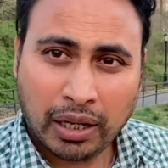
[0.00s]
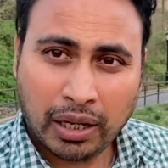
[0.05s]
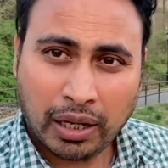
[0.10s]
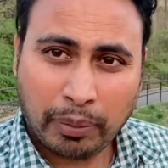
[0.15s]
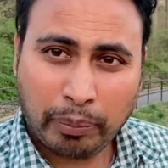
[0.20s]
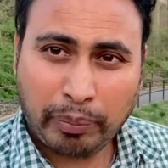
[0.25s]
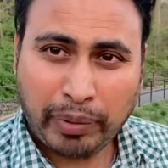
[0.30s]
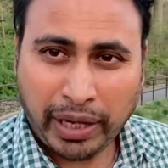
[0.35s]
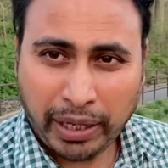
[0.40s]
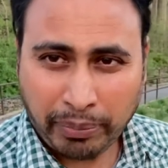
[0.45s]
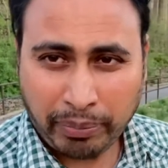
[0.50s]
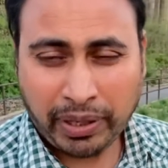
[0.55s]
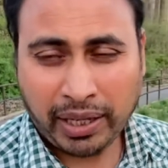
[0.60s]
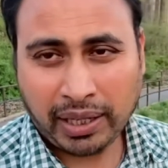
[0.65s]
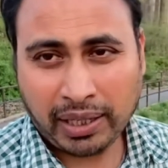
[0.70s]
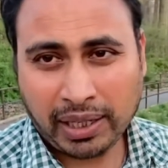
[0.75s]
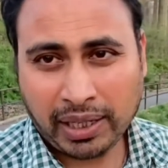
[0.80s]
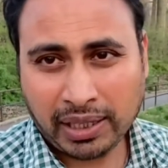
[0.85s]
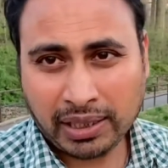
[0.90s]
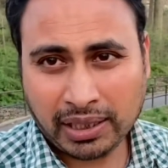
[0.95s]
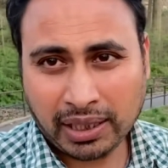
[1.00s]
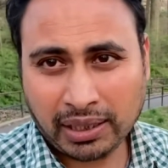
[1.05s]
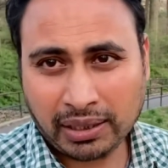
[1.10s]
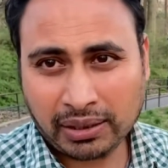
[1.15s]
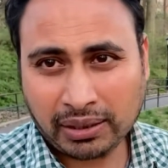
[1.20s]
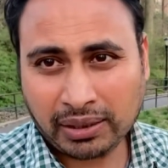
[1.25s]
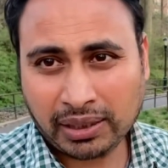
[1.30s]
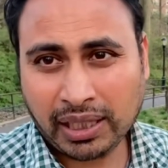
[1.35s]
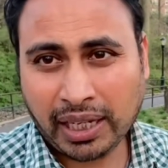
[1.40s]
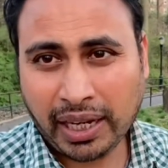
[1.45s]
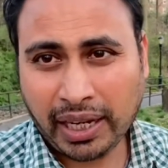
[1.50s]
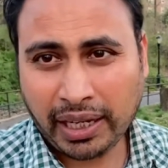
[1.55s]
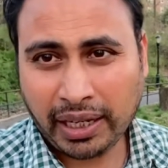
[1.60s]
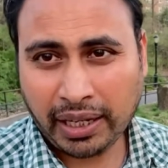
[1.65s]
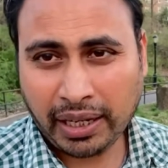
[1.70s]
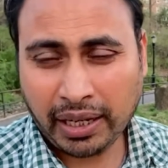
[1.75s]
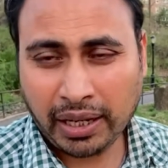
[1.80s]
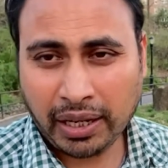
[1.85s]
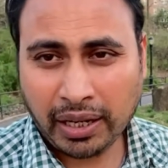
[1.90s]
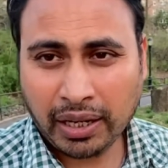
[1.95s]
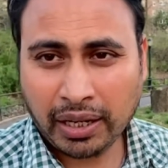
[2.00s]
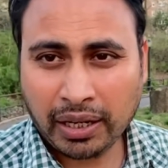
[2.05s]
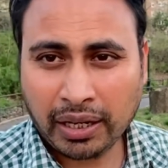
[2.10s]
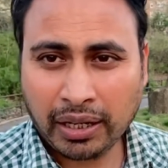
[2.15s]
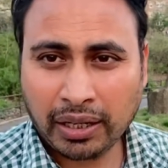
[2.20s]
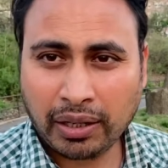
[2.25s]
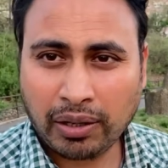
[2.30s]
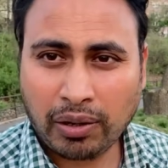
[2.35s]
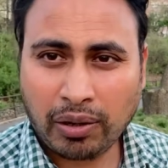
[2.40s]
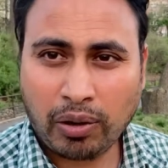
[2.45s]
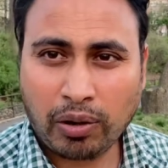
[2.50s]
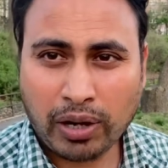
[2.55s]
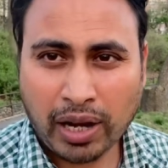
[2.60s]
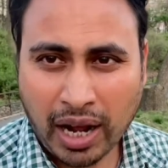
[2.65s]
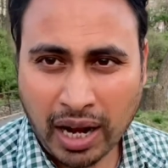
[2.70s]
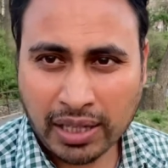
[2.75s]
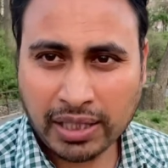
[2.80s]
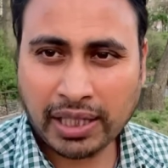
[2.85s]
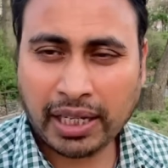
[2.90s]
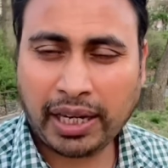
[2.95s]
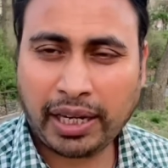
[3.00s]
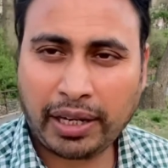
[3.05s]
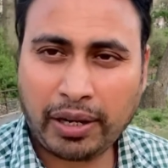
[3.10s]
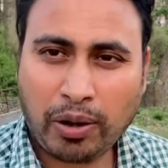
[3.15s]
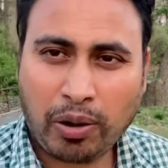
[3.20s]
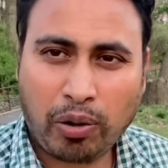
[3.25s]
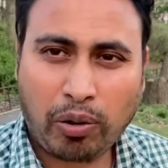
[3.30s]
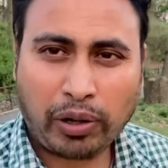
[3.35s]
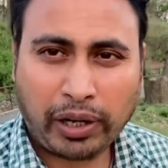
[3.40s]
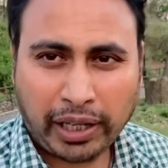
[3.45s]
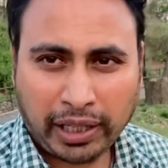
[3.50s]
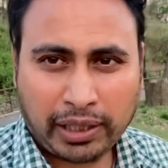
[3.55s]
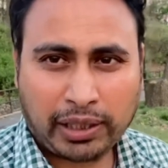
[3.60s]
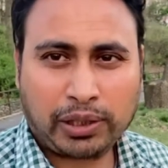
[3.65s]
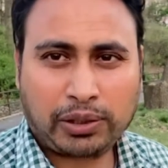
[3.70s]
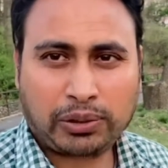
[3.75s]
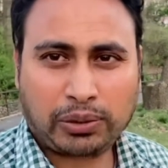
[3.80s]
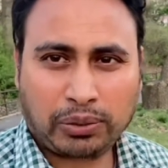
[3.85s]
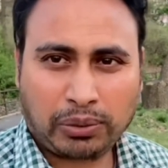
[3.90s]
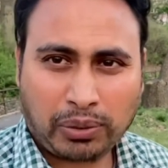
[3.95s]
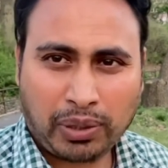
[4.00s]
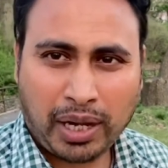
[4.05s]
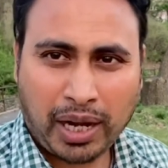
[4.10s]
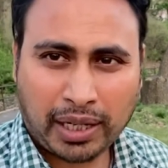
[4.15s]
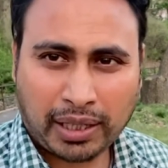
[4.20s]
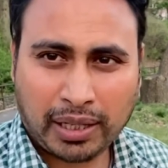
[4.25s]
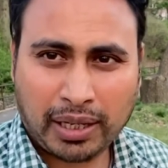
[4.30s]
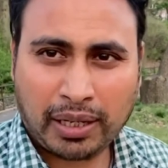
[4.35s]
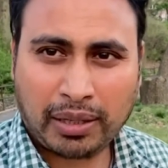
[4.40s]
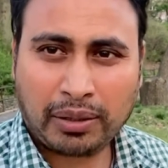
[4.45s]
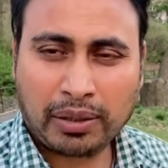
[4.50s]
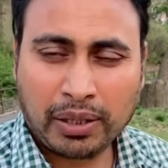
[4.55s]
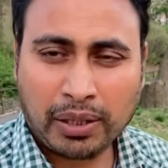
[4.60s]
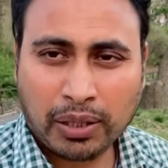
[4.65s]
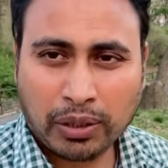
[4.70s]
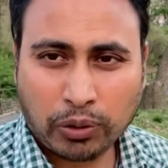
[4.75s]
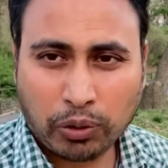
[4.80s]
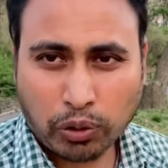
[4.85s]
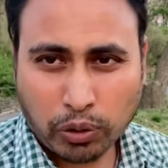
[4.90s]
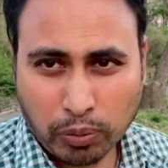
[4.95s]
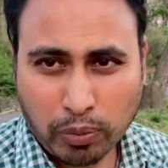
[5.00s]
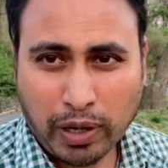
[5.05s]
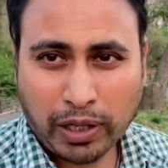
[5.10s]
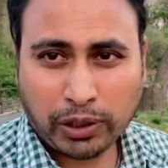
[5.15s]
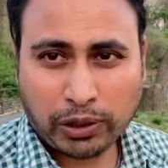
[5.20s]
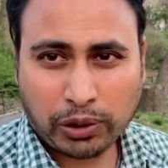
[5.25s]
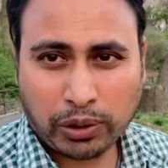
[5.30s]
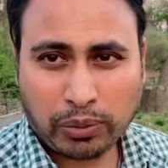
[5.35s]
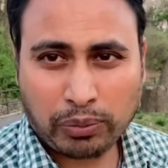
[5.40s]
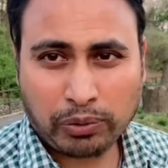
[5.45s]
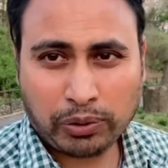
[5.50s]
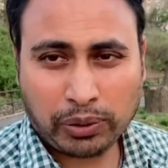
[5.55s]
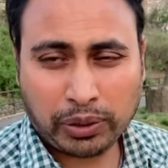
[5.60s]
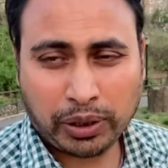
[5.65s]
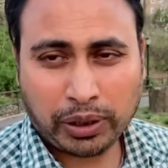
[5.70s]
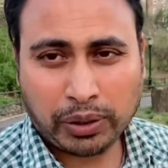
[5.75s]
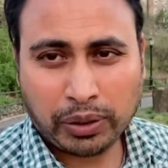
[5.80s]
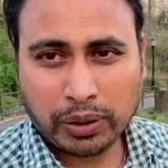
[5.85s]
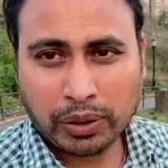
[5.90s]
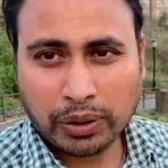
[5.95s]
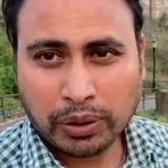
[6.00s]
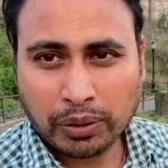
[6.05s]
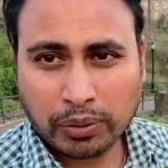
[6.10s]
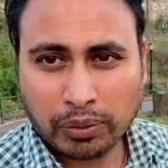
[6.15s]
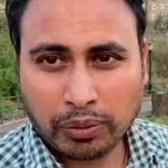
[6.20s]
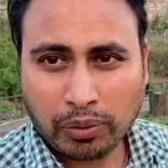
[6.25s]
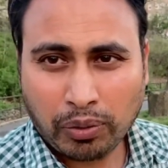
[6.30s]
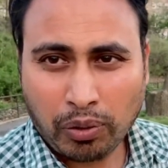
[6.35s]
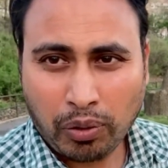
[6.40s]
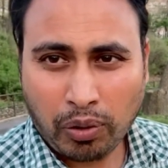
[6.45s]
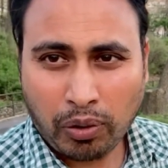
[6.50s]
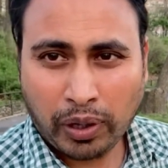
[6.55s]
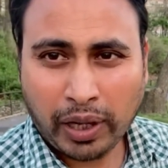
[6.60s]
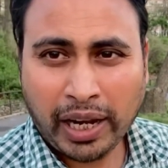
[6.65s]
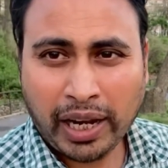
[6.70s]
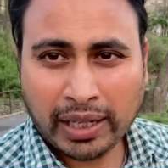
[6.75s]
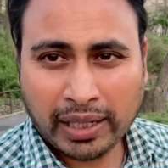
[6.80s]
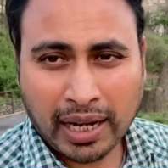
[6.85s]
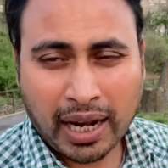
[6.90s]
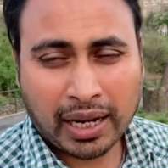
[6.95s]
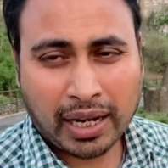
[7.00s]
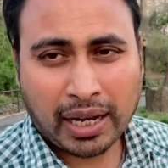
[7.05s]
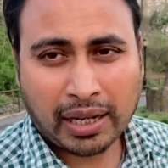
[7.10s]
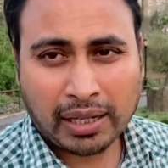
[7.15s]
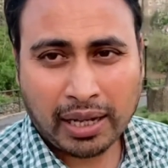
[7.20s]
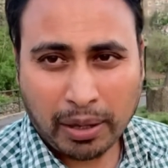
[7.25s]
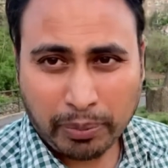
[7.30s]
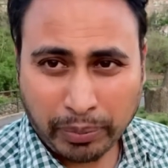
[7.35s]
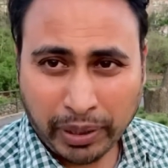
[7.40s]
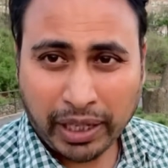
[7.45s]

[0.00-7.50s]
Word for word: মেয়ে বিয়ে দিয়েছেন সেই অনাহাসে অনেক কিছু একটা কোরবানের সময় অনেক টাকা দামের